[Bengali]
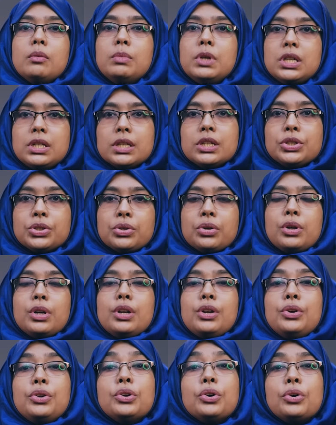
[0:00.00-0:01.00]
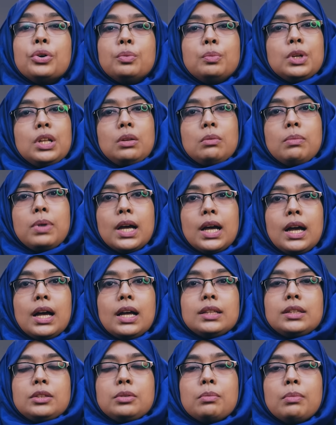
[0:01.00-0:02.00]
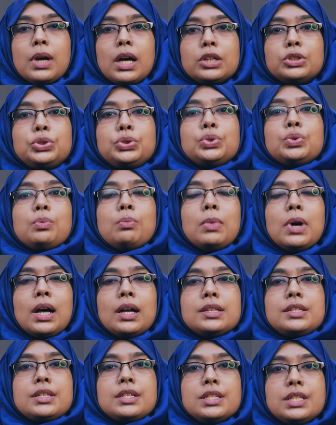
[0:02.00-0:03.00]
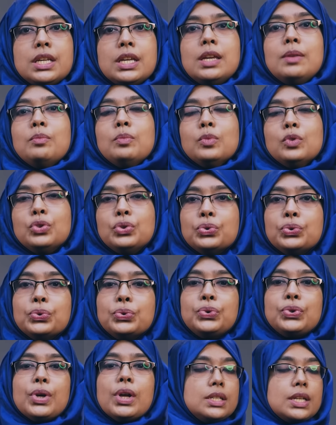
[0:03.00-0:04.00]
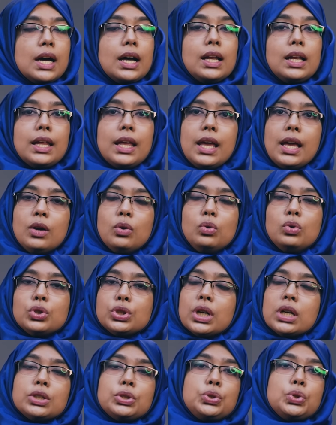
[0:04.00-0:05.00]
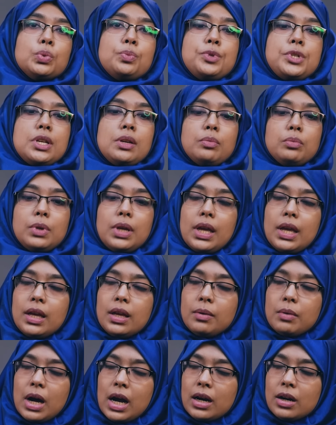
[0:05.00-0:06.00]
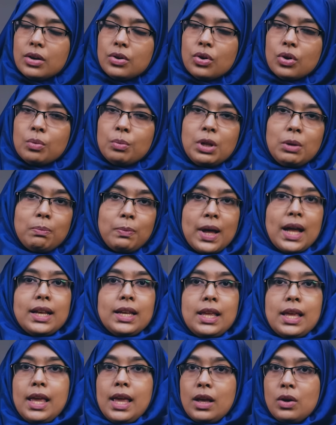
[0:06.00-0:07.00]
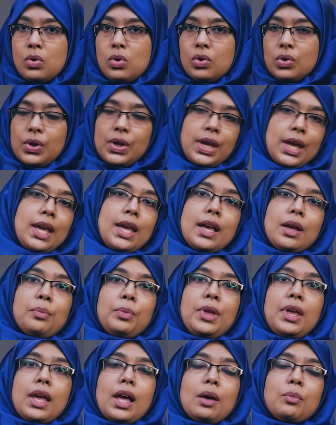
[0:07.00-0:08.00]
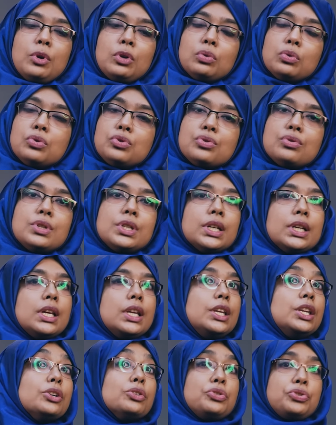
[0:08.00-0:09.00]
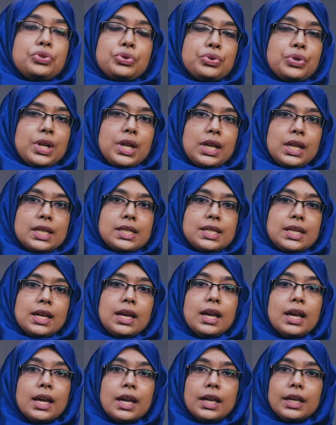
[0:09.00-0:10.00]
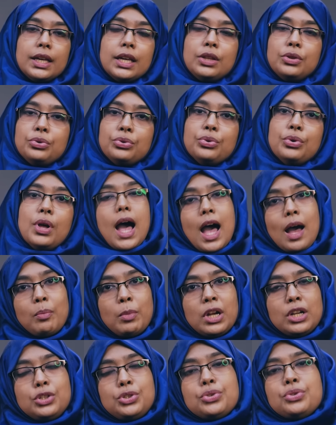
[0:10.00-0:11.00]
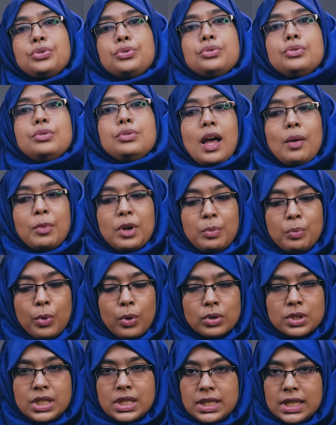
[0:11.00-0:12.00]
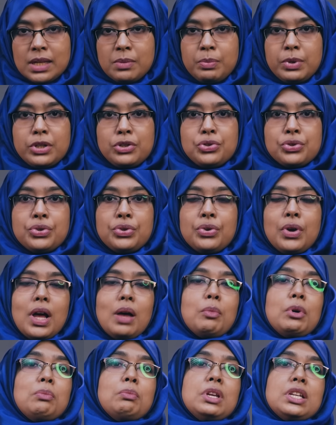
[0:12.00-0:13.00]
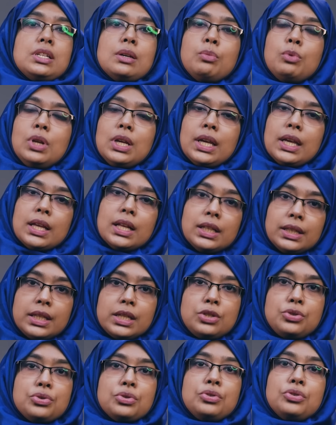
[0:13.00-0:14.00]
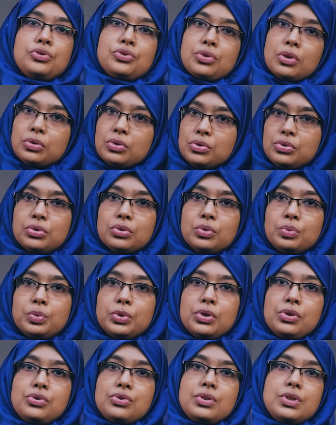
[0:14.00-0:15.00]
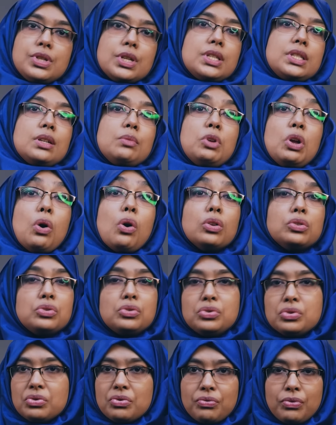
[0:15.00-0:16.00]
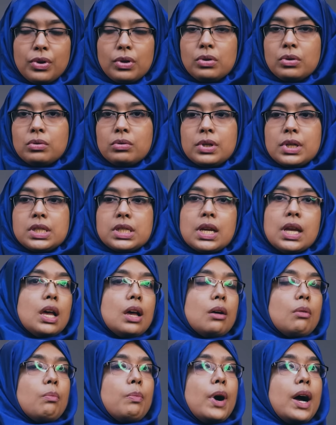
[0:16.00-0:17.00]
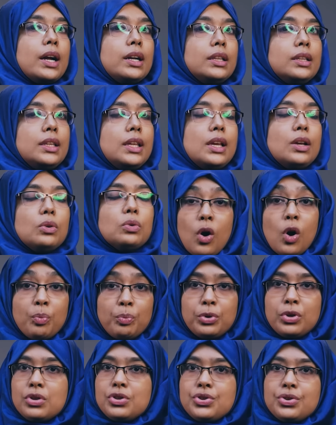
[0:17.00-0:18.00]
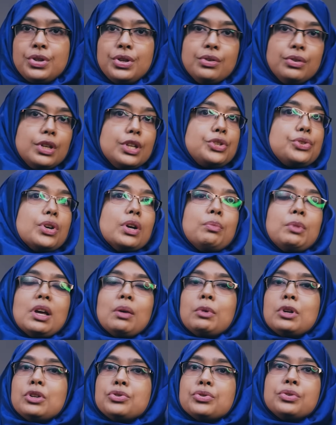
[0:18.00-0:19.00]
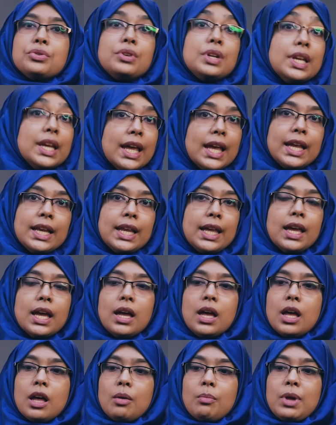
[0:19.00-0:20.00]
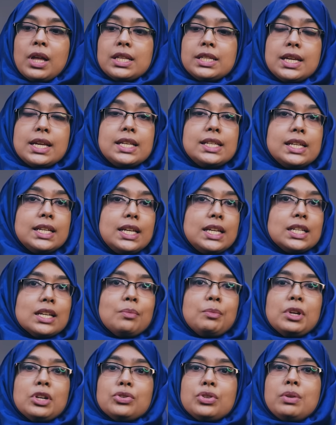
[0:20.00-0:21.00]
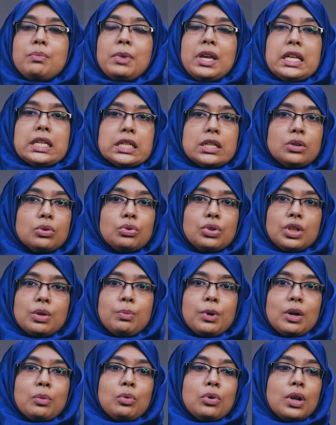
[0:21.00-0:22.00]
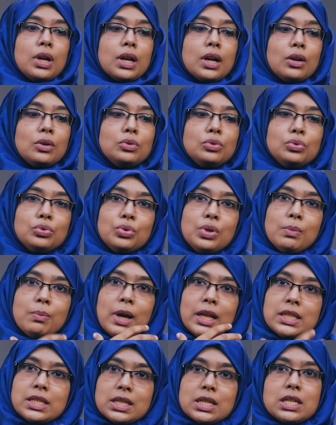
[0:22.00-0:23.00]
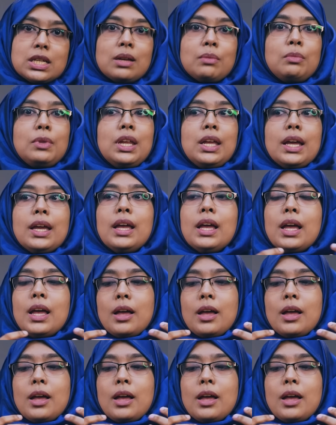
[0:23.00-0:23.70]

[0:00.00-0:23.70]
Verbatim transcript: বিশ্বাস করেন নর্মাল ভাত মাংস মাছ ডিম দুধ ডাল এগুলো শাকসবজি এ আর নর্মাল পানি এগুলো খেয়ে আমি আমার ওজনটাকে নিয়ন্ত্রণে এনেছি কিন্তু আমার জন্য আমার বডি টাইপের জন্য আমার মেটাবলিক হেলথের জন্য যতটুকু প্রয়োজন জাস্ট আমি অতটুকু ফলো করেছি বাড়তি অপ্রয়োজনীয় কিছু আমি আমার জন্য নেইনি বা যেই জিনিস আমি আসলে মেনটেন করতে পারবো না কারণ দুই বাচ্চা সামলিয়ে